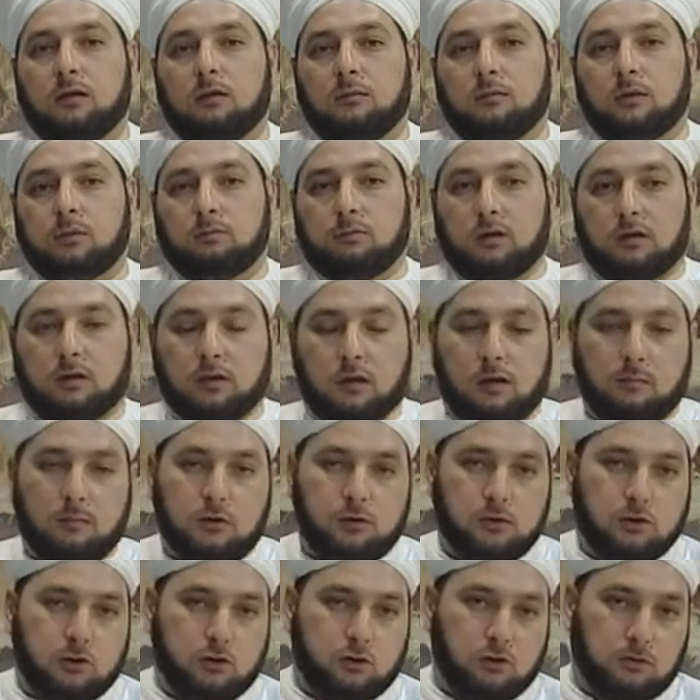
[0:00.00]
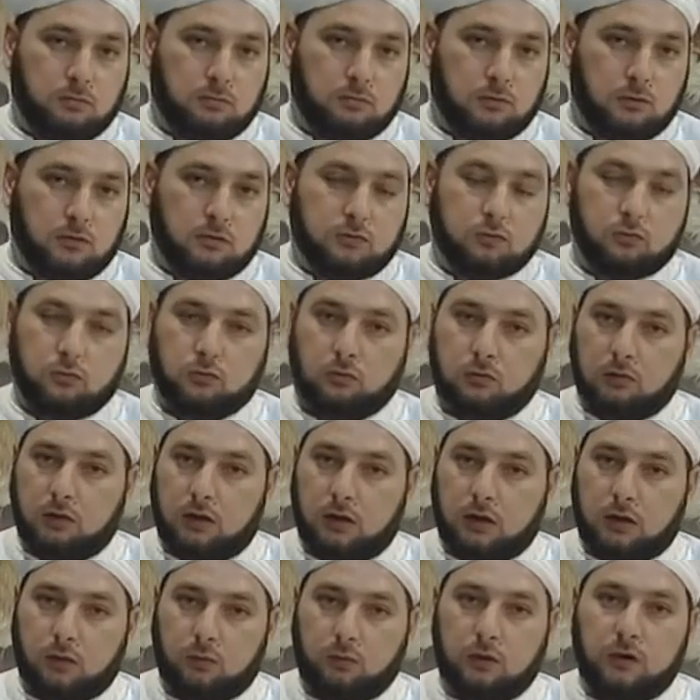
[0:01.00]
من برنامجكم رسول
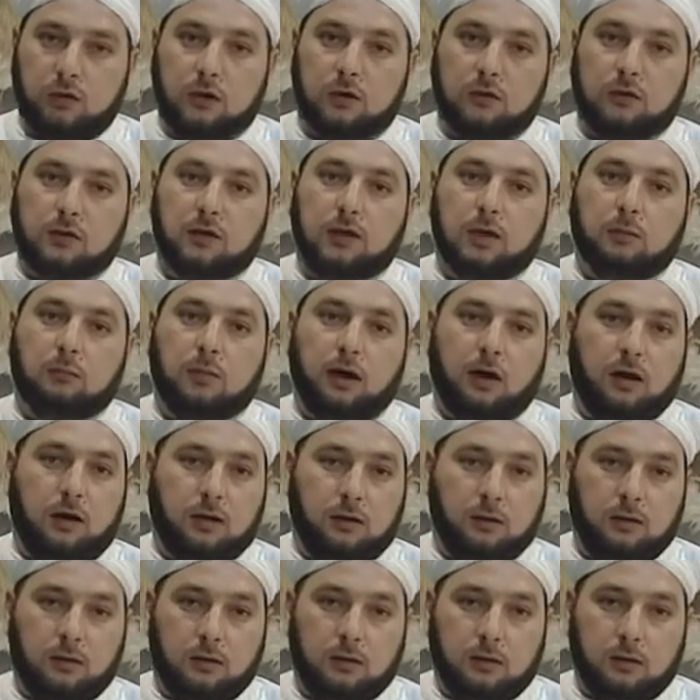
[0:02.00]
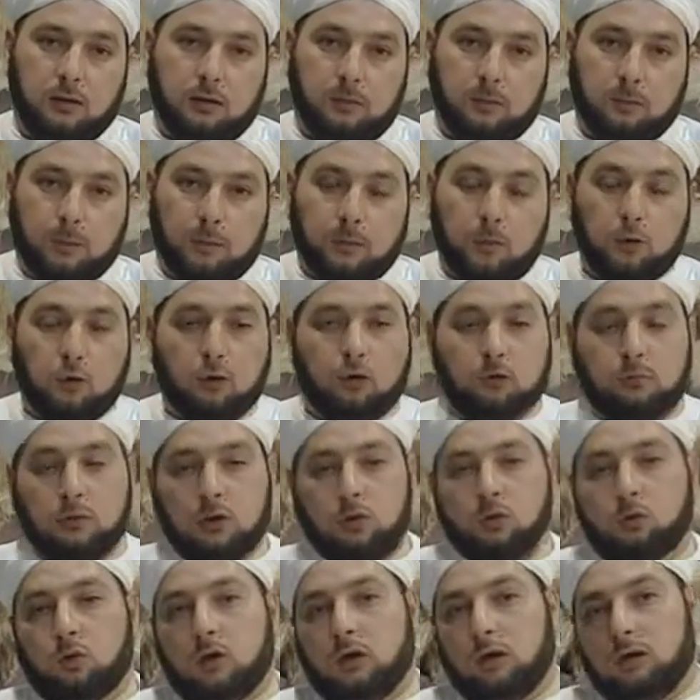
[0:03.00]
الله والذين معه نكمل
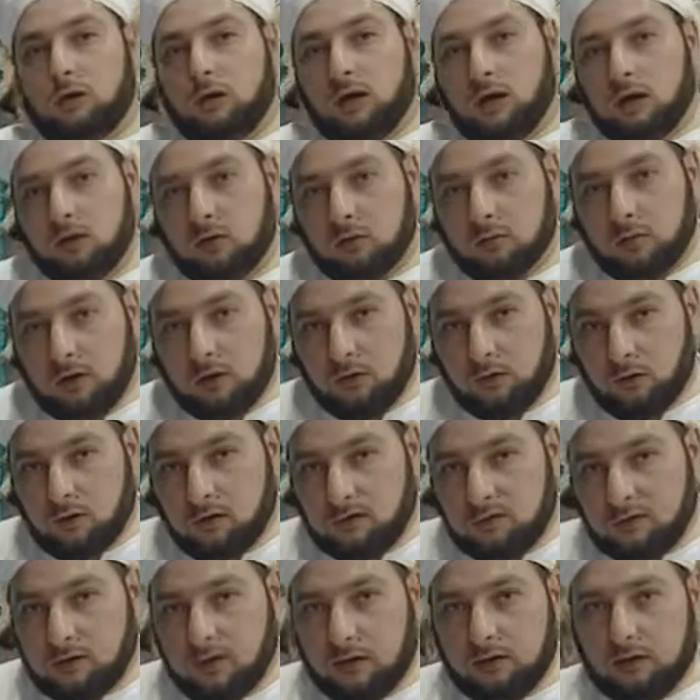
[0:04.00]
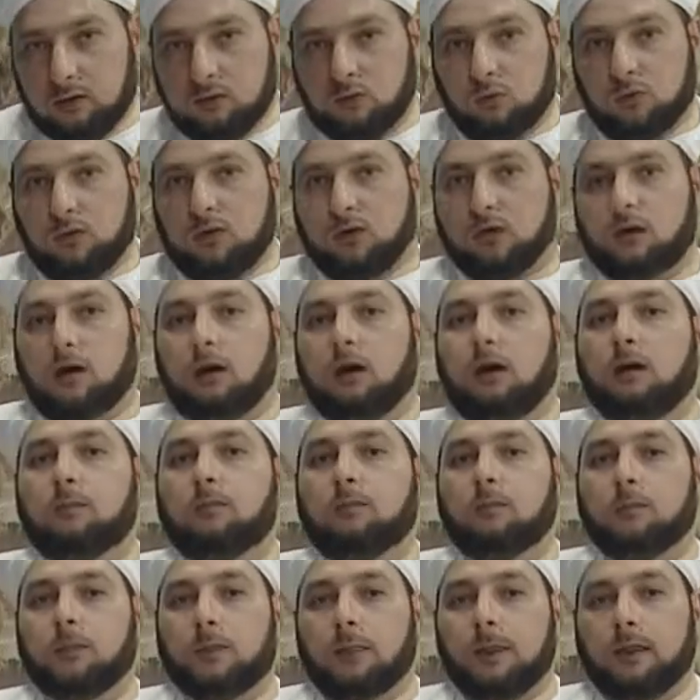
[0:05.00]
وإياكم أيها السادة الكرام
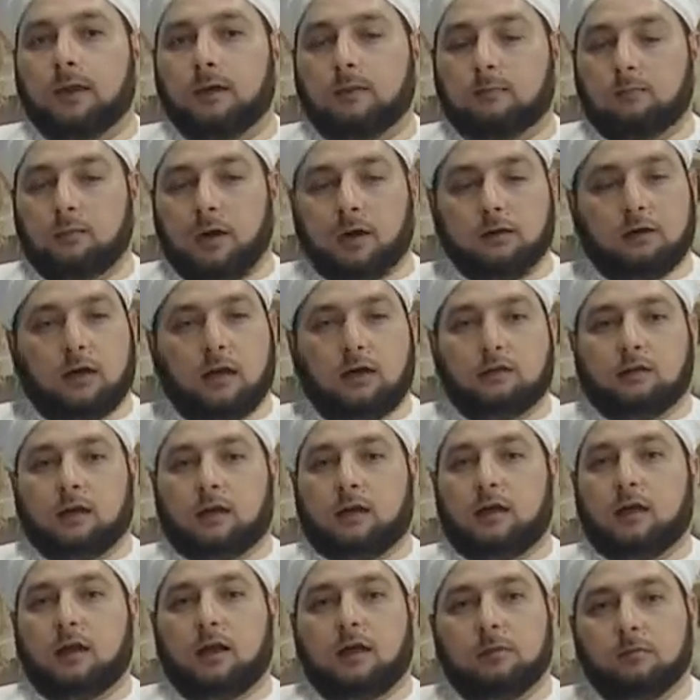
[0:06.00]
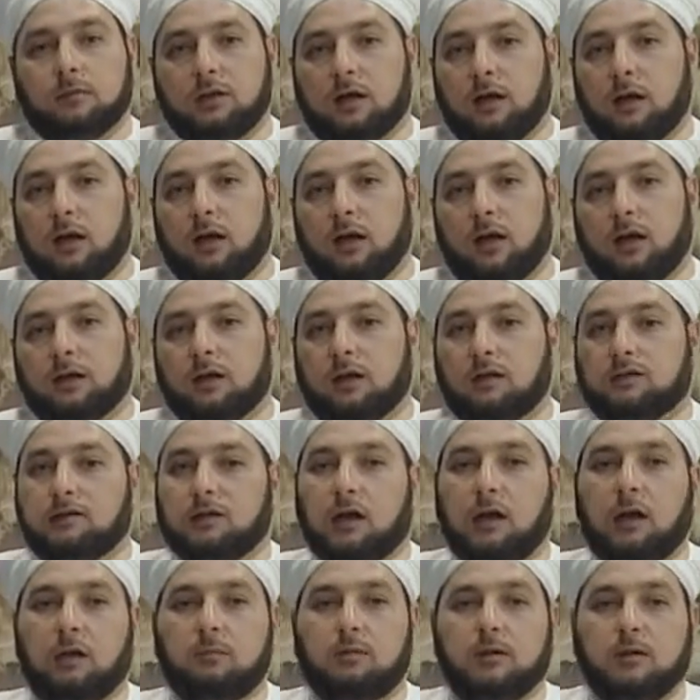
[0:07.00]
بعد أن تكلمنا عن
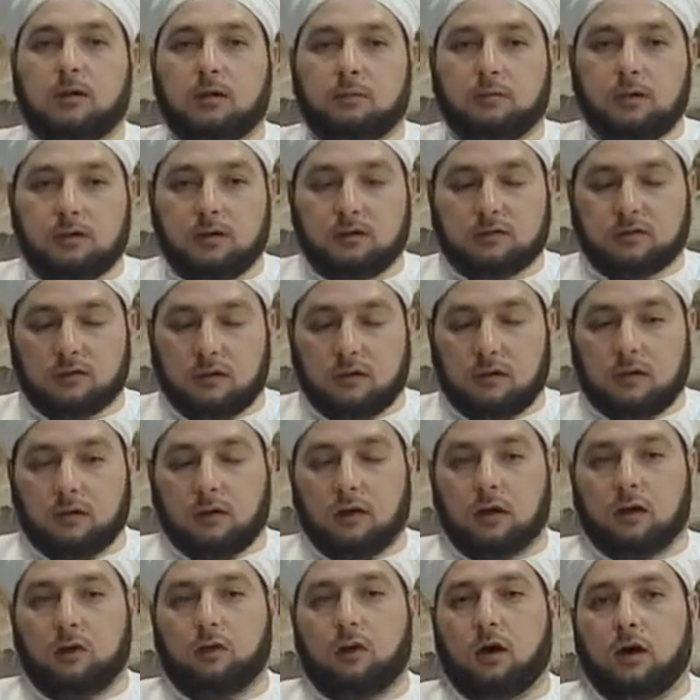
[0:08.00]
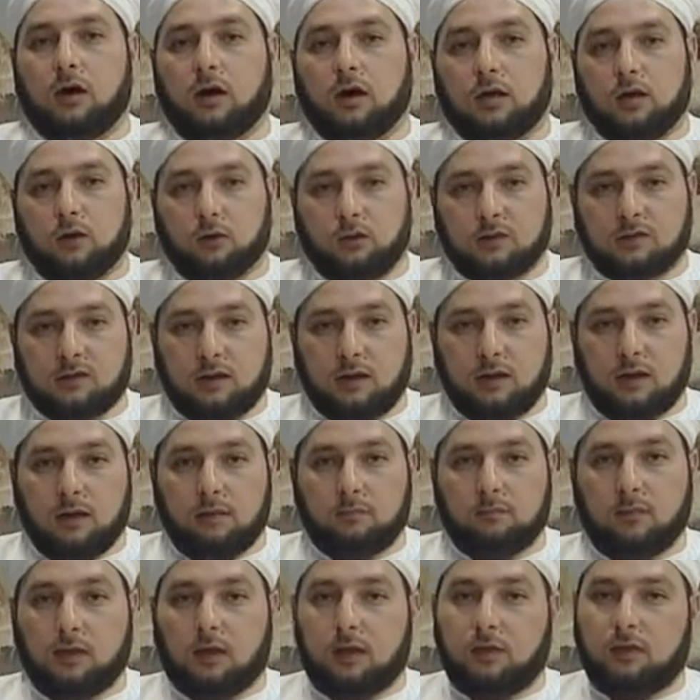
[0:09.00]
أصحاب النبي صلى الله عليه
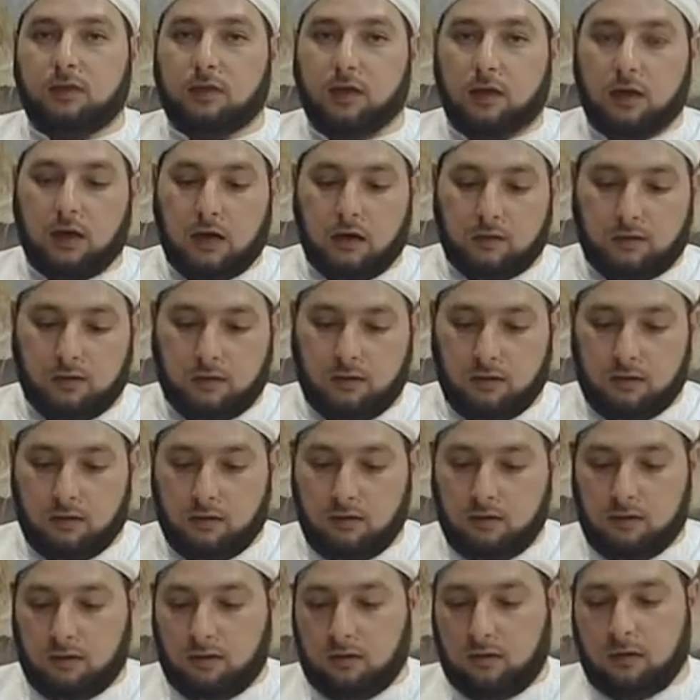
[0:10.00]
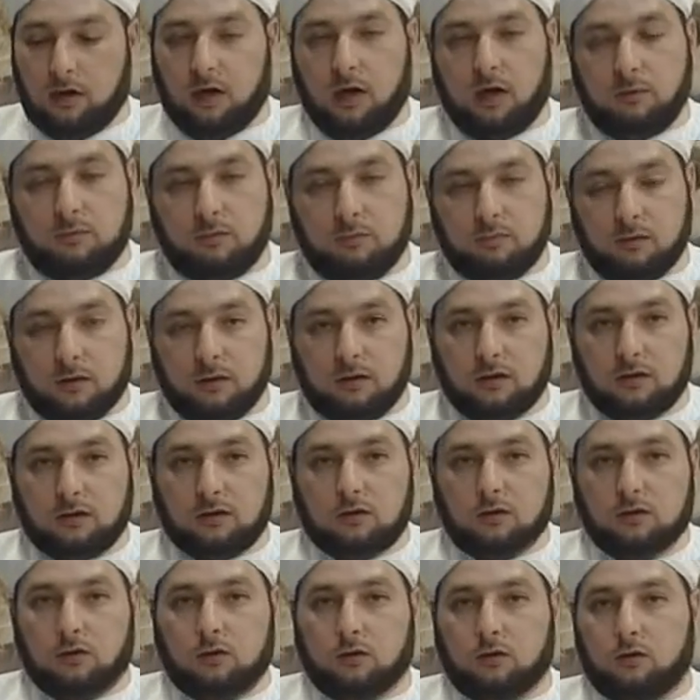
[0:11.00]
وسلم الثلاثة أبي بكر
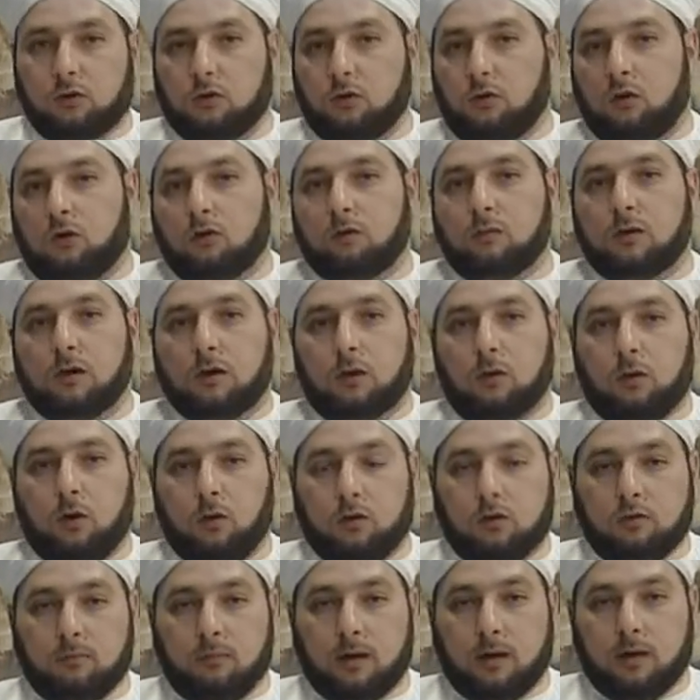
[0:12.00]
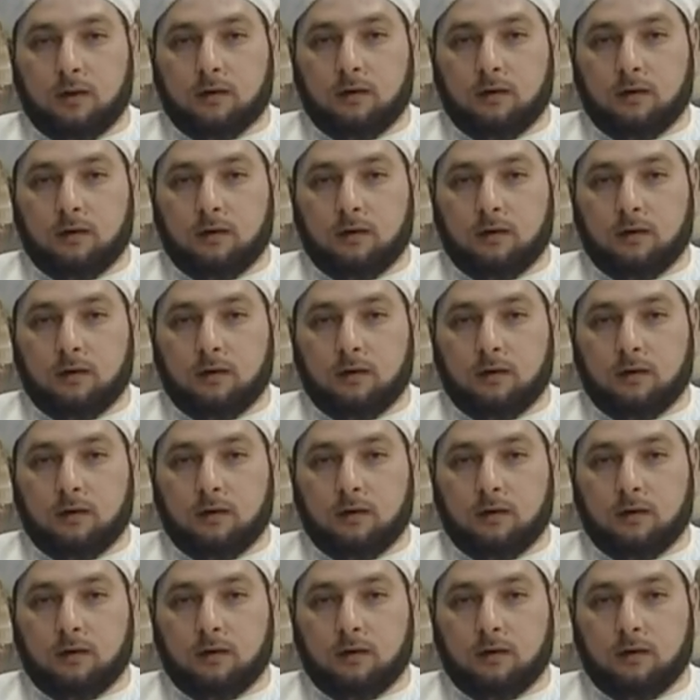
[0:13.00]
وعمر وعثمان